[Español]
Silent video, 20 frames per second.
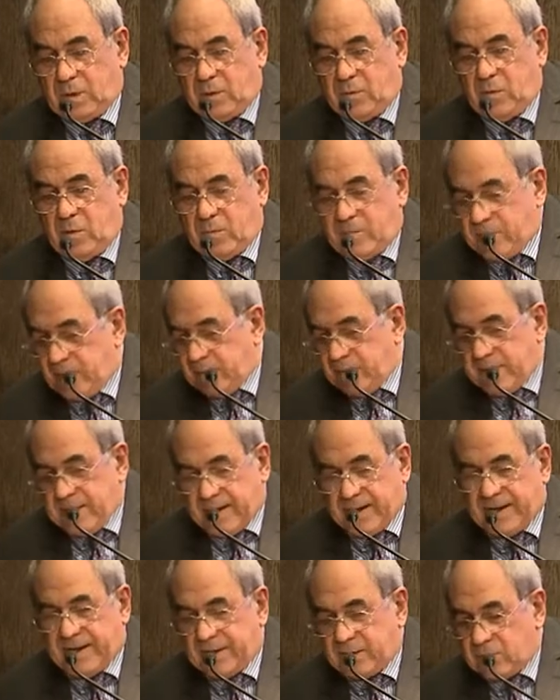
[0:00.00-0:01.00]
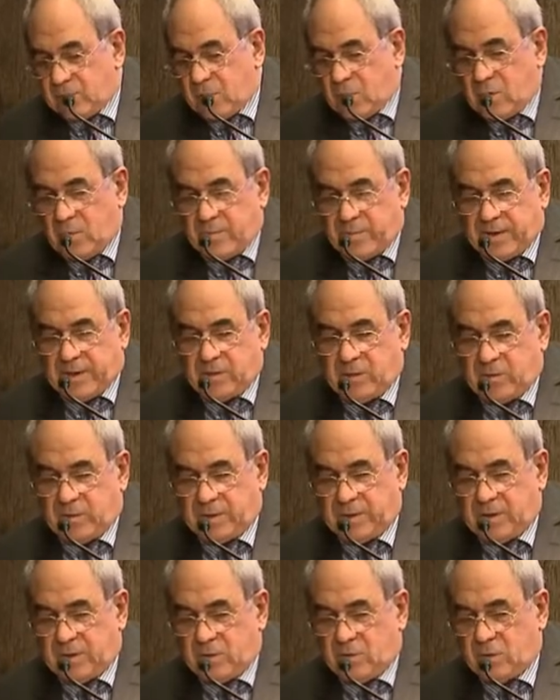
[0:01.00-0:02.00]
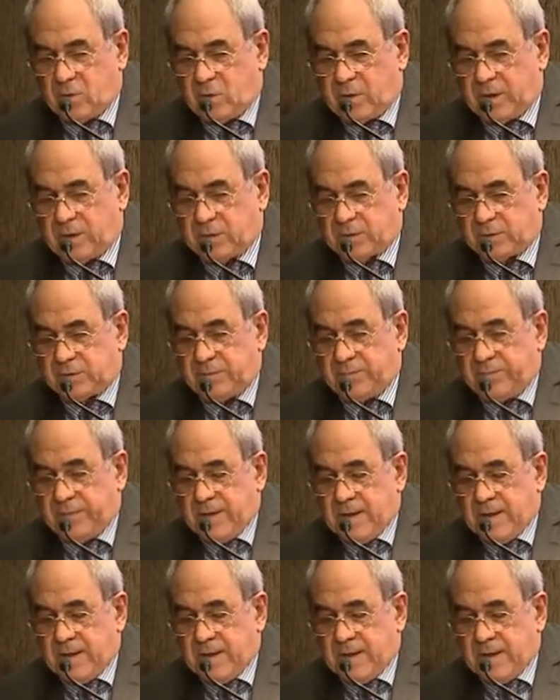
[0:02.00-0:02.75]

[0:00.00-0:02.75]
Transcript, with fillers: en Europa, viajando y comprando y vendiendo cuadros.